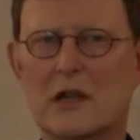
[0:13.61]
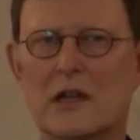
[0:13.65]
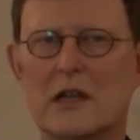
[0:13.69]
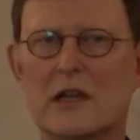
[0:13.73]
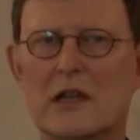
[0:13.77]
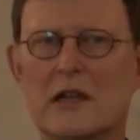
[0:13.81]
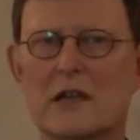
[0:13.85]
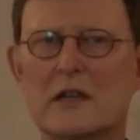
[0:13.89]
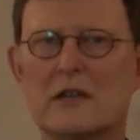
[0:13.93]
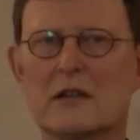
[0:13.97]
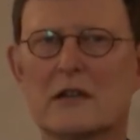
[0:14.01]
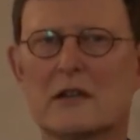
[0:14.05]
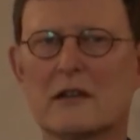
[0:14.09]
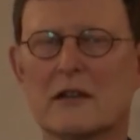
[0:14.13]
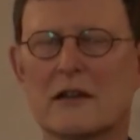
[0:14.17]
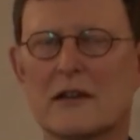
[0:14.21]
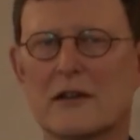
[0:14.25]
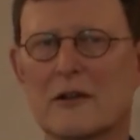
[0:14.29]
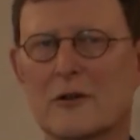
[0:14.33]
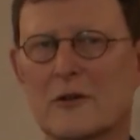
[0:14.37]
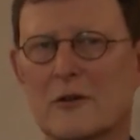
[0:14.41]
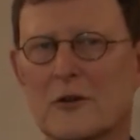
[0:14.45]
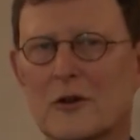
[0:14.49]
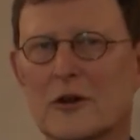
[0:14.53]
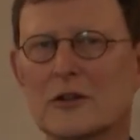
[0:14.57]
ich,
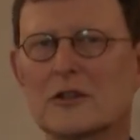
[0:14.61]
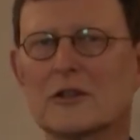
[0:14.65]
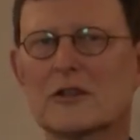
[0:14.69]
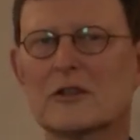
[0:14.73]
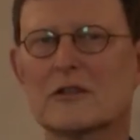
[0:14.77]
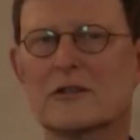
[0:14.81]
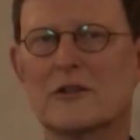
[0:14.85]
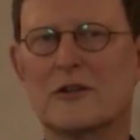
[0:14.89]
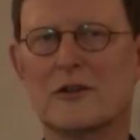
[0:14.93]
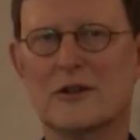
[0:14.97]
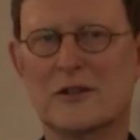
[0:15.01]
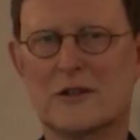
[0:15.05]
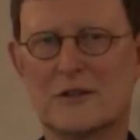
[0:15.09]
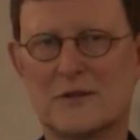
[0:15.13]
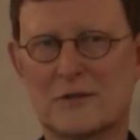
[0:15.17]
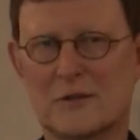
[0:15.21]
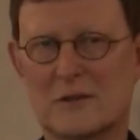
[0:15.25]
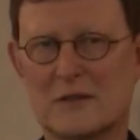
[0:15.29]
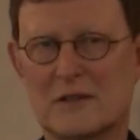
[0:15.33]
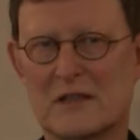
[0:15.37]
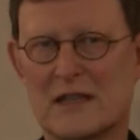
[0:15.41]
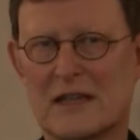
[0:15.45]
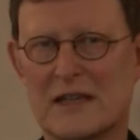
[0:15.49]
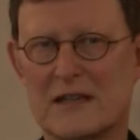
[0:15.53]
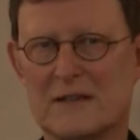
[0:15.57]
Gott treu zu
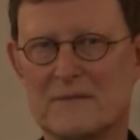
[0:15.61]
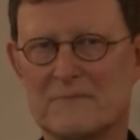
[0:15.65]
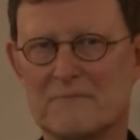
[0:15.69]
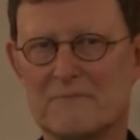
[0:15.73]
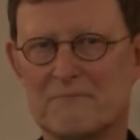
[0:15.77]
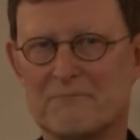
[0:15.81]
sein.